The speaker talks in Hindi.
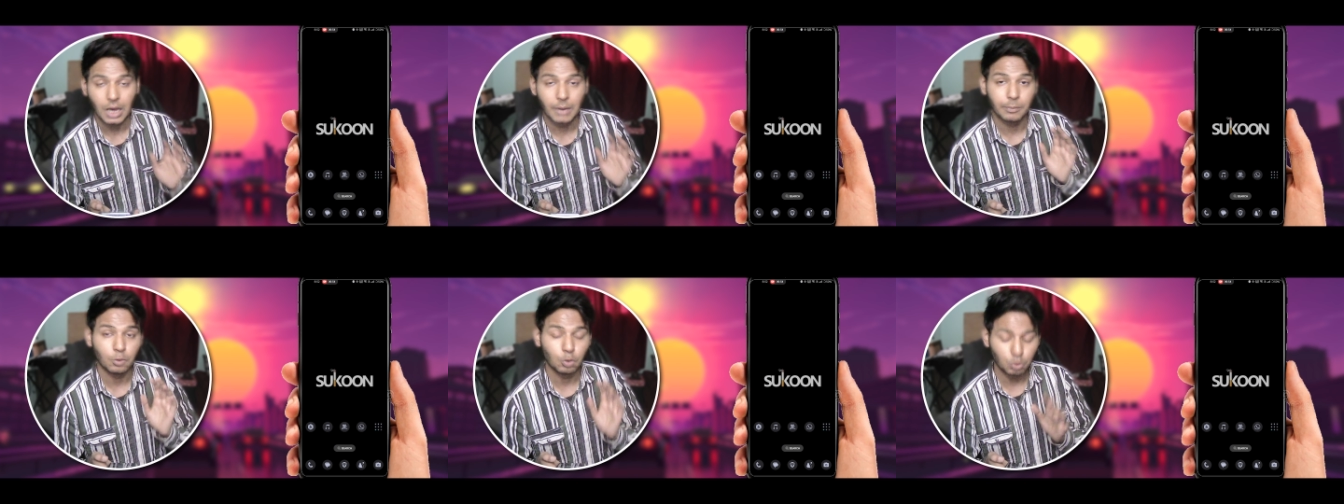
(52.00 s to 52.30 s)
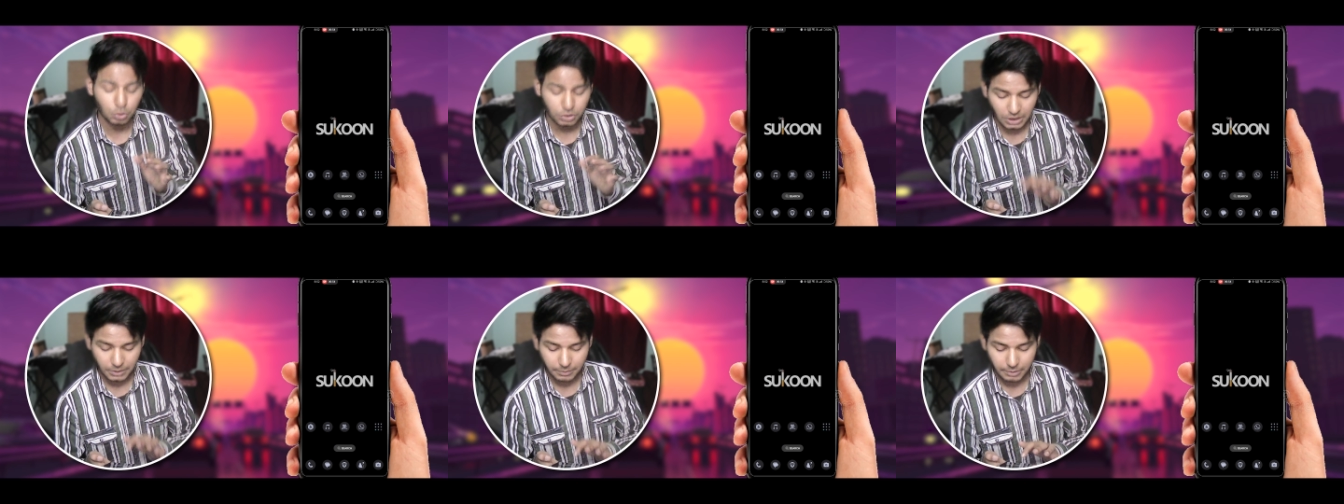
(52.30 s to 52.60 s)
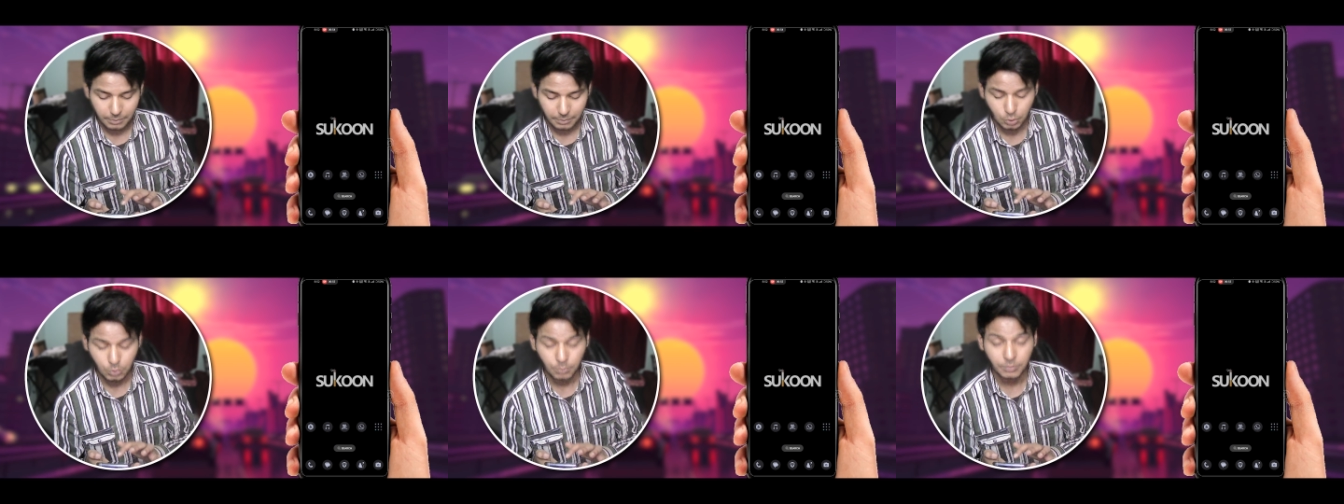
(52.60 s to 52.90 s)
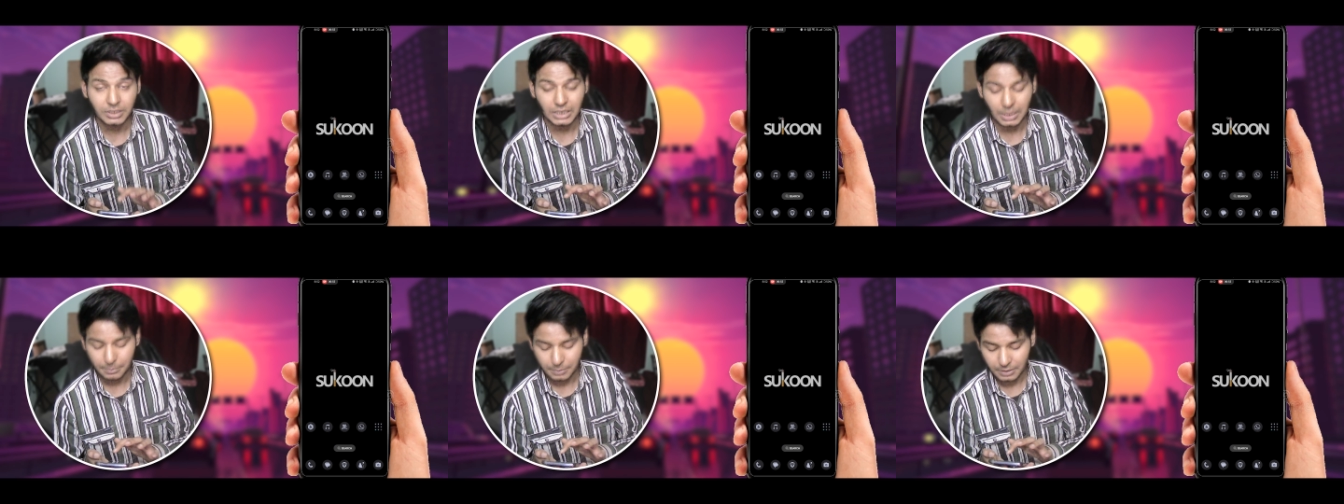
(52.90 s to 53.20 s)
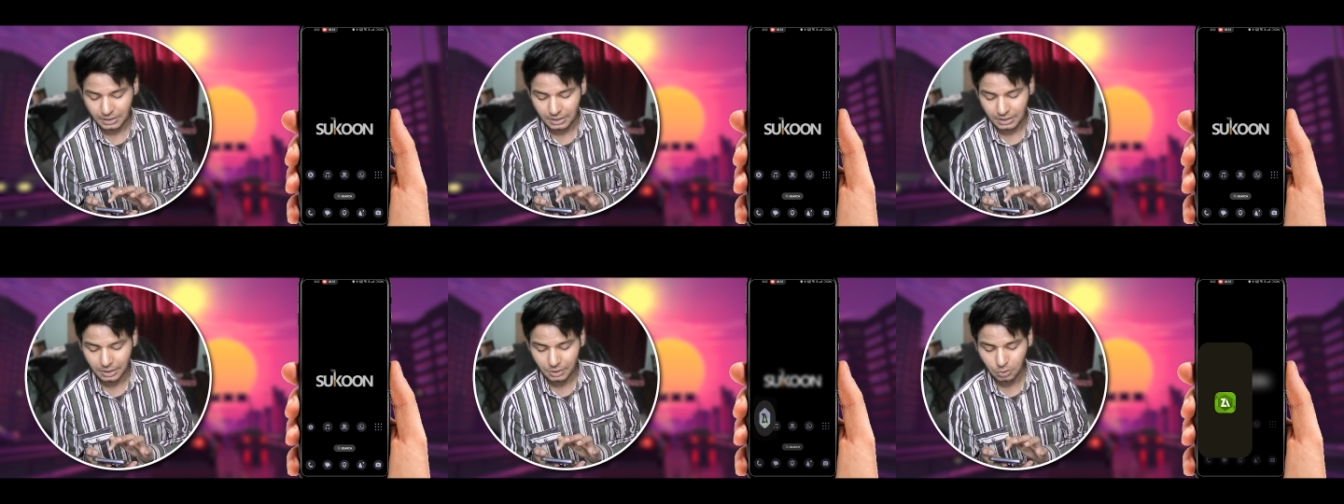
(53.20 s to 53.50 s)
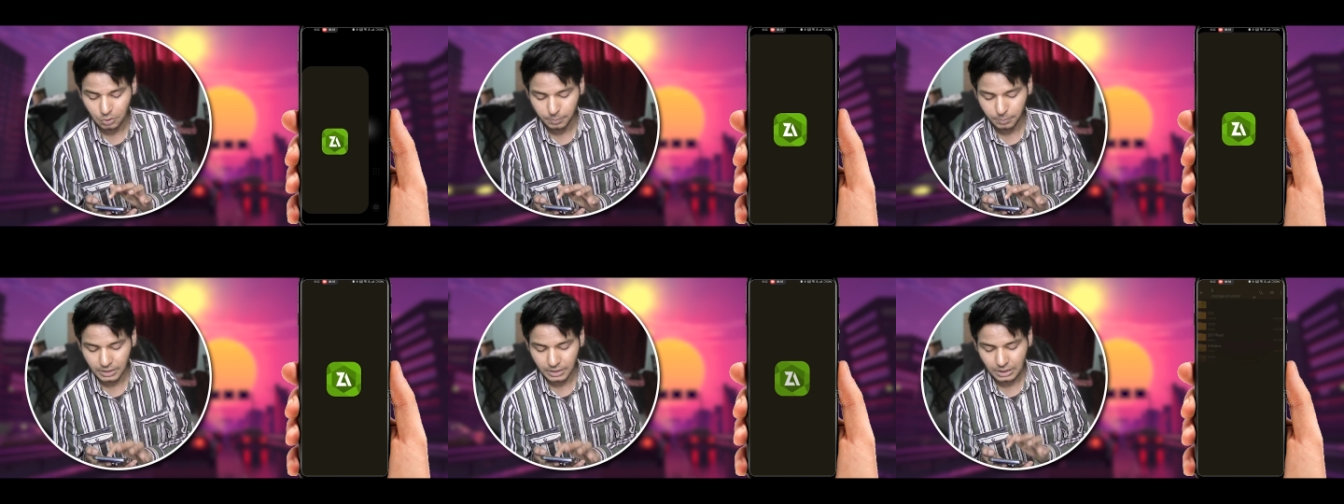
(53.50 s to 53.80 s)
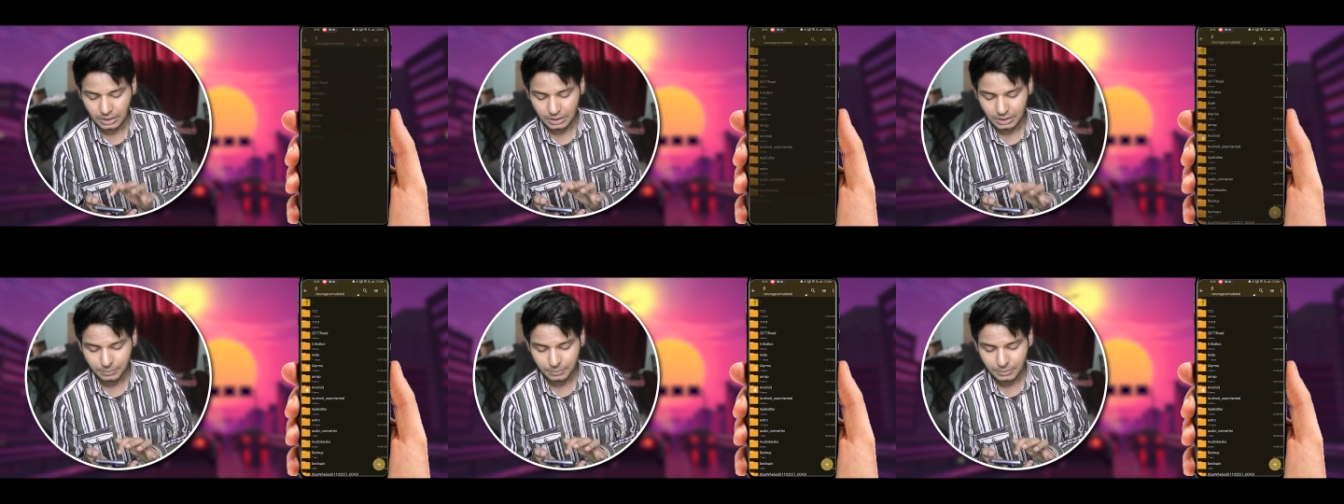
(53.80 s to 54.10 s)
अब उसके बाद मैं तुम्हें ये भी दिखाता हूँ मैं
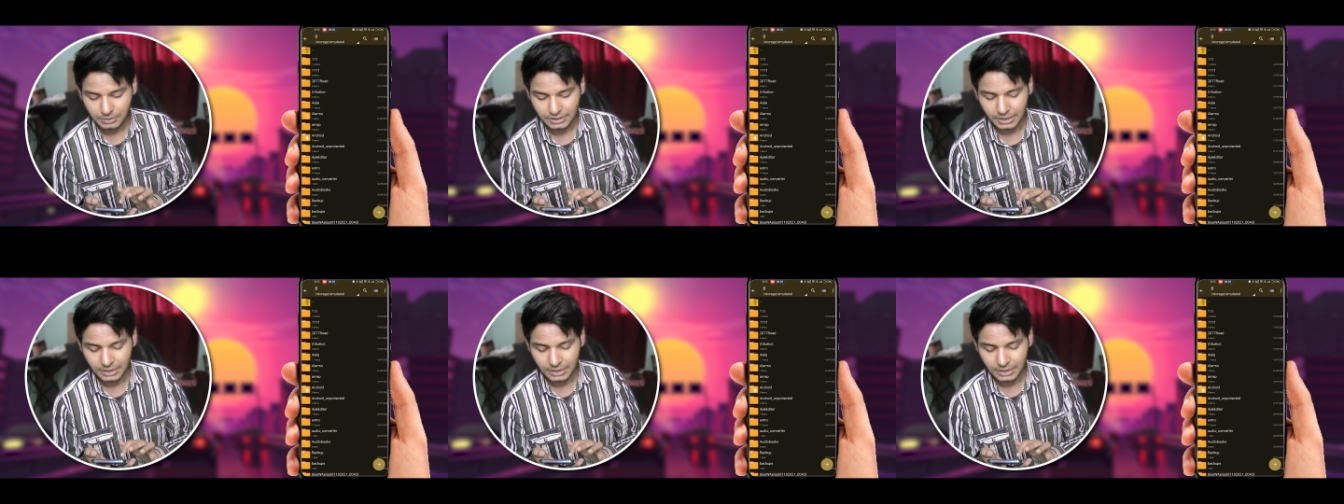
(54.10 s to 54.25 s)
अगर इसमें